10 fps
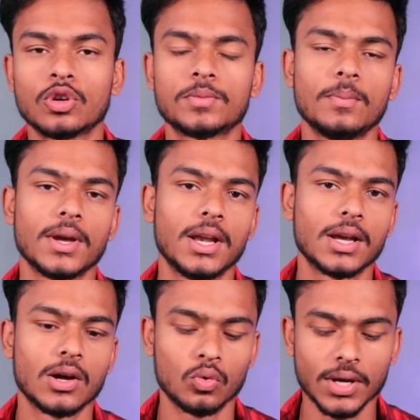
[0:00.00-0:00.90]
उस ऑप्शन में
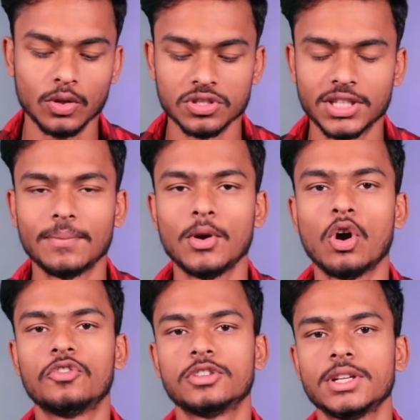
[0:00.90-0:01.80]
क्लिक करोगे तो जितने भी
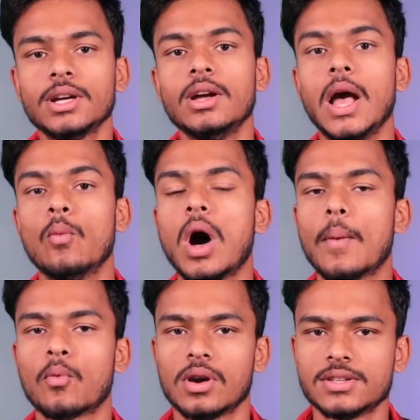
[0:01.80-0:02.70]
ऑफर्स हैं वो
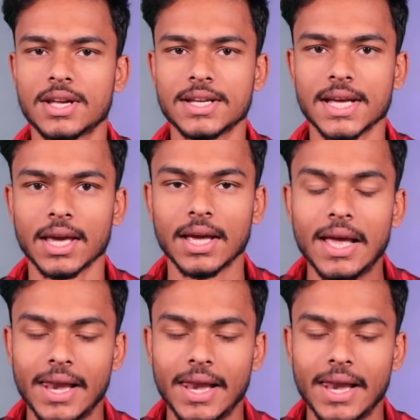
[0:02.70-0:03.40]
आपको नजर आ जाएंगे